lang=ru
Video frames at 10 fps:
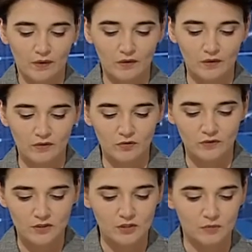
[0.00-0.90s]
а,
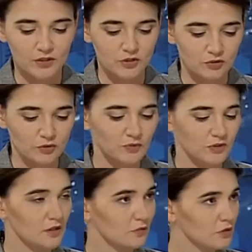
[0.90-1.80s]
руководители больших
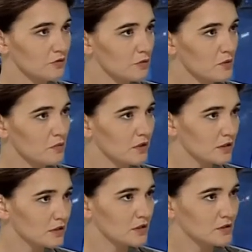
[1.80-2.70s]
крупных заводов, например,
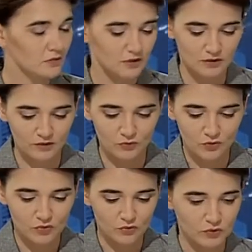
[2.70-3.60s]
они сетовали на то,
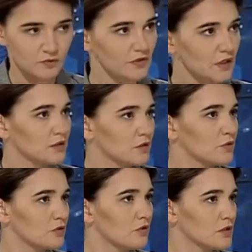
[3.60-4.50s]
что все хотят
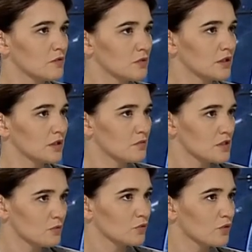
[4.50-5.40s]
быть юристами и
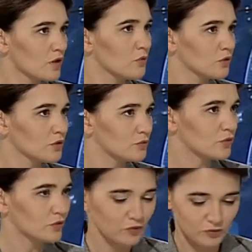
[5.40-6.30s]
экономистами, кто работать
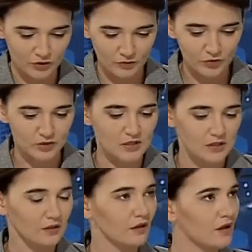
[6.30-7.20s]
будет, кто будет работать на
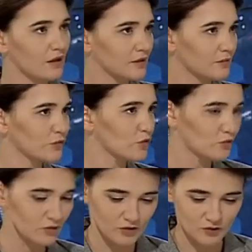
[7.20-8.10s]
станках, там, вот,
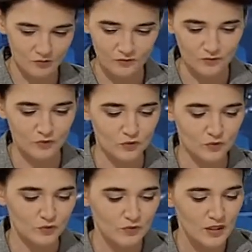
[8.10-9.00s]
я не знаю, кто
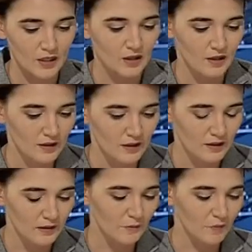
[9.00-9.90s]
будет
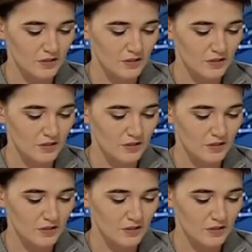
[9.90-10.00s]
а,